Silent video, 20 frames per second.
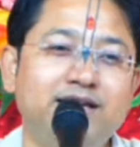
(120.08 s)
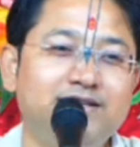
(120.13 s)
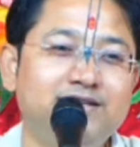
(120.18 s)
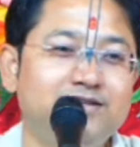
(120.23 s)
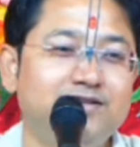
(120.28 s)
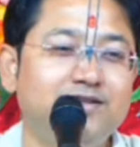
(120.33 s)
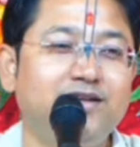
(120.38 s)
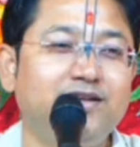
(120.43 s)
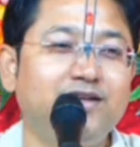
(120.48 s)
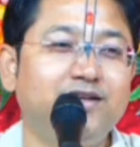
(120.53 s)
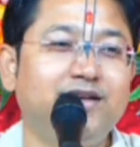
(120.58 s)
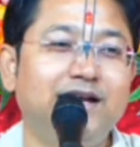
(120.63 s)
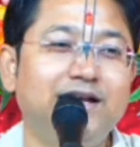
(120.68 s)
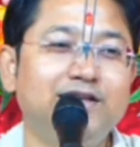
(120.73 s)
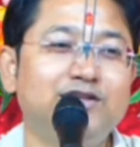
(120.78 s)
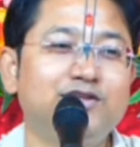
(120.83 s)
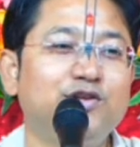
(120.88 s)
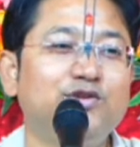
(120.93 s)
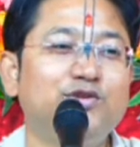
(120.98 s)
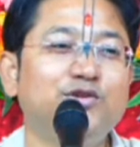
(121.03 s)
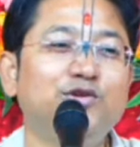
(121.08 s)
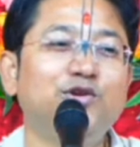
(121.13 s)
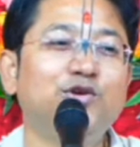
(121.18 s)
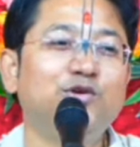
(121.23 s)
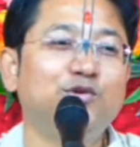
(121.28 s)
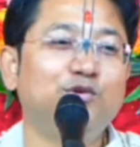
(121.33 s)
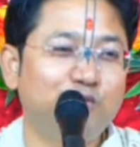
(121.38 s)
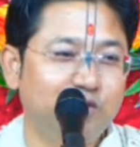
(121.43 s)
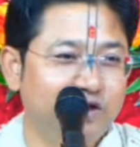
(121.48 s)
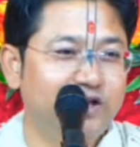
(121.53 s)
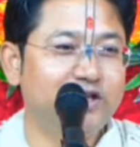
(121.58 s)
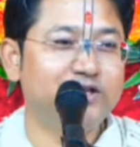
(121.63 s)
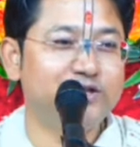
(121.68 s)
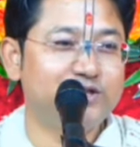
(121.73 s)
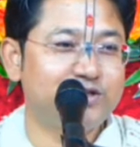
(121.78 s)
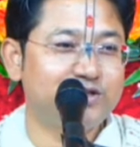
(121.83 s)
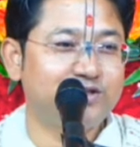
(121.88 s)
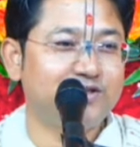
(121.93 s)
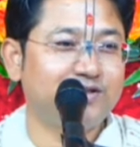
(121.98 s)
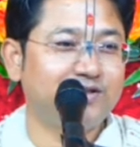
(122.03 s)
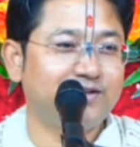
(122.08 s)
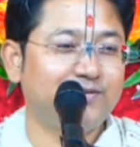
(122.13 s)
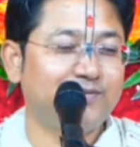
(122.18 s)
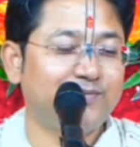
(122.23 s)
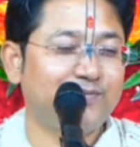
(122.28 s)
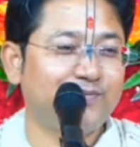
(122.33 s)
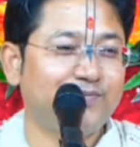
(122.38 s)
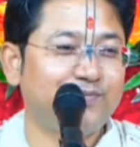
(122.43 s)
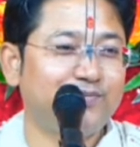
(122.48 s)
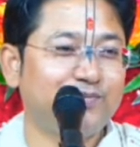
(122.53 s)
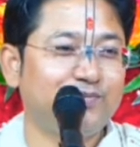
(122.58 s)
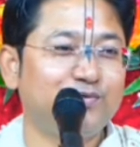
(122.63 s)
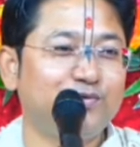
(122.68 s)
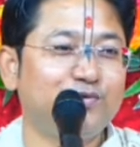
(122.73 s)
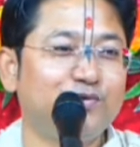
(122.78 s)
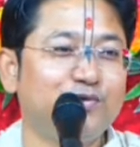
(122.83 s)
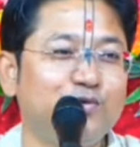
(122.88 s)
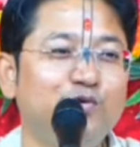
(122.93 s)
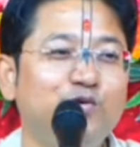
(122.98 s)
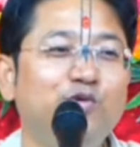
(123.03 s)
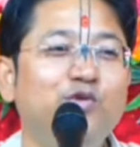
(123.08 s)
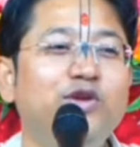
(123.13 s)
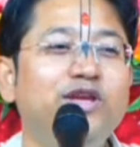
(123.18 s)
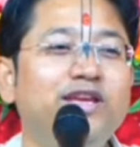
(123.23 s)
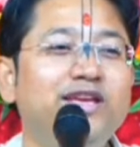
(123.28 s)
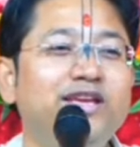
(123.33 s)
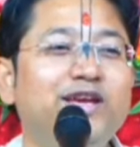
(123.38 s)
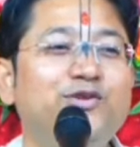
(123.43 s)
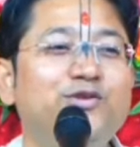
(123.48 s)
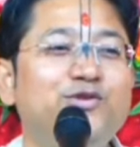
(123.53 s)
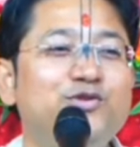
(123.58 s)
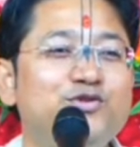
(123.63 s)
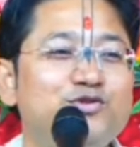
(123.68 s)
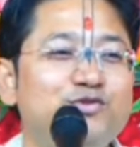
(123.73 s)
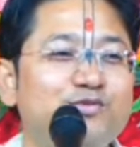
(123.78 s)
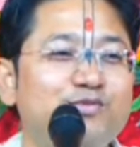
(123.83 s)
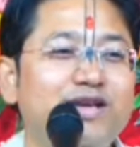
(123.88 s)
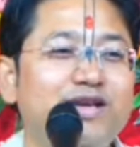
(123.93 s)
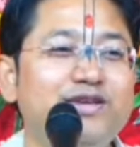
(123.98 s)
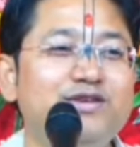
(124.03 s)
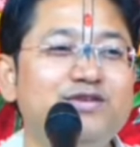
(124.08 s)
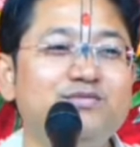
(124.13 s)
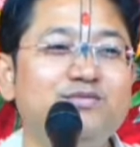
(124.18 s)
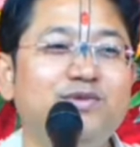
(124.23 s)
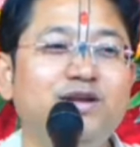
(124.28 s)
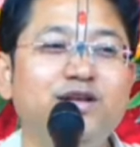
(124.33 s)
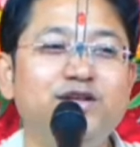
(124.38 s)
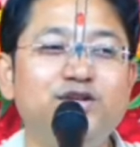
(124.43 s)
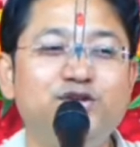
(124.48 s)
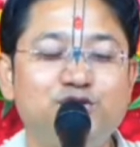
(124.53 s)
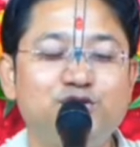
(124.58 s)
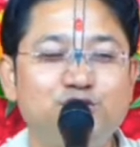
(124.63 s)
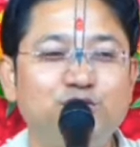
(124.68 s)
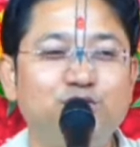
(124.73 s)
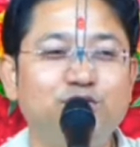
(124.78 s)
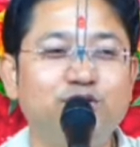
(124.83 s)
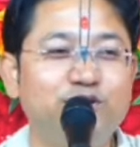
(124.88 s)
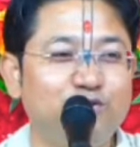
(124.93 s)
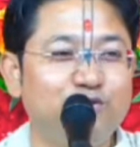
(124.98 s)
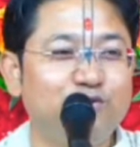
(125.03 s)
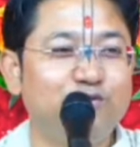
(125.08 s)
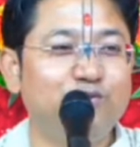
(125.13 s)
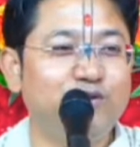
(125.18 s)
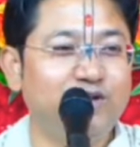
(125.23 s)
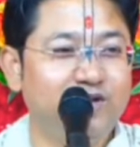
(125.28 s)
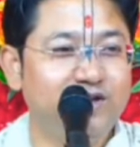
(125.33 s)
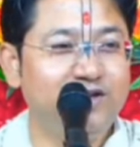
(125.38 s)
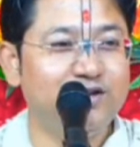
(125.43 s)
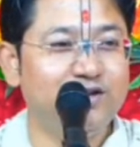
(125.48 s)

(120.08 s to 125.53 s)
তারিখে আজকে তো হলো উনিশ কুড়ি একুশ বাইশ মানে শনি রবি